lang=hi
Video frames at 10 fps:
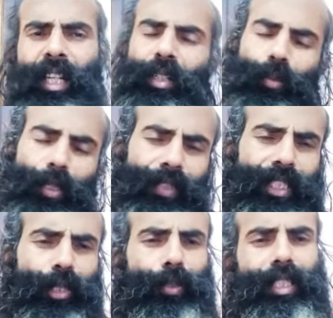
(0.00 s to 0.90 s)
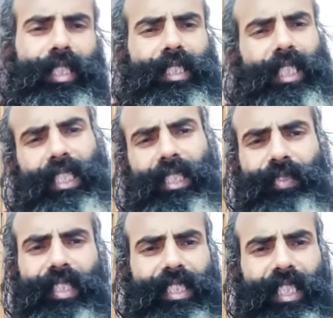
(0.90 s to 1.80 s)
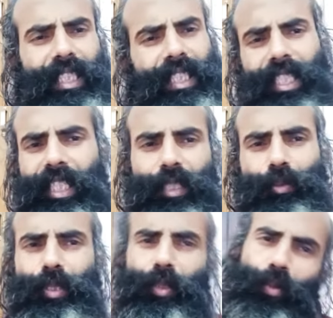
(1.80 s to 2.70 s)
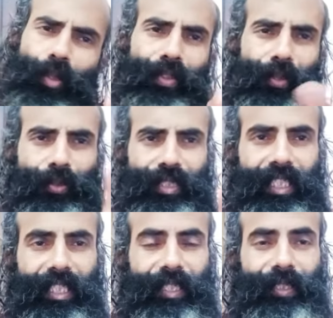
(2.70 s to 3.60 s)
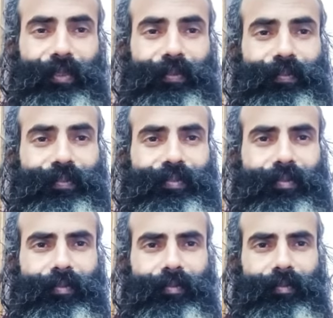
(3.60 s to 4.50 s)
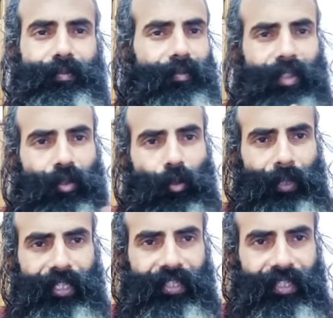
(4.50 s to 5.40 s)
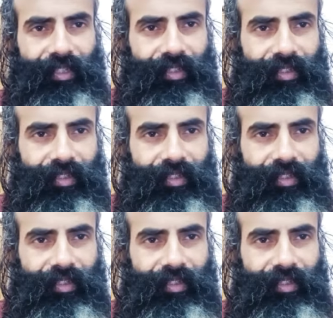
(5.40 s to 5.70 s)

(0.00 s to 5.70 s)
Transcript: कोई भी छोटी जाति बड़ी जाति के हिंदुओं के कोई भी हो सकते हैं नो मैटर हियर